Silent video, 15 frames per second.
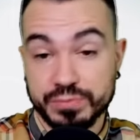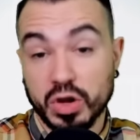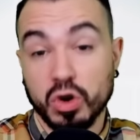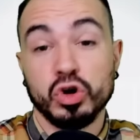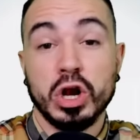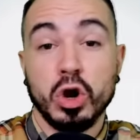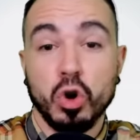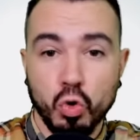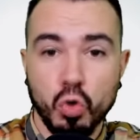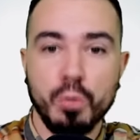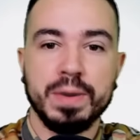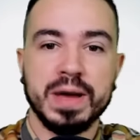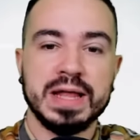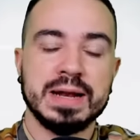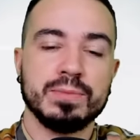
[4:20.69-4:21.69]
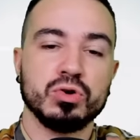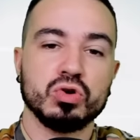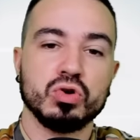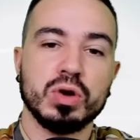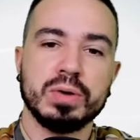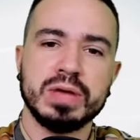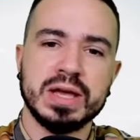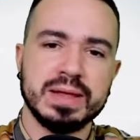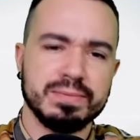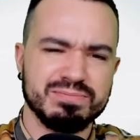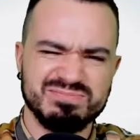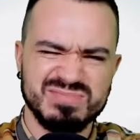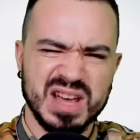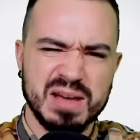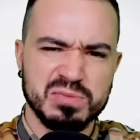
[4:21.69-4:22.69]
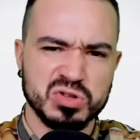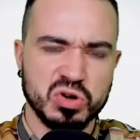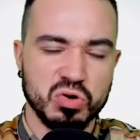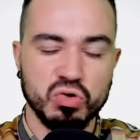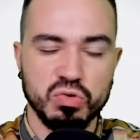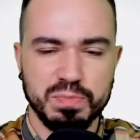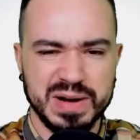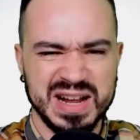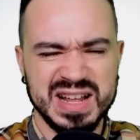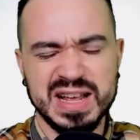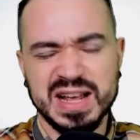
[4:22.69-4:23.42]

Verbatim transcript: con el Ocupa de la Moncloa. Había, dejémoslo en Ocupa.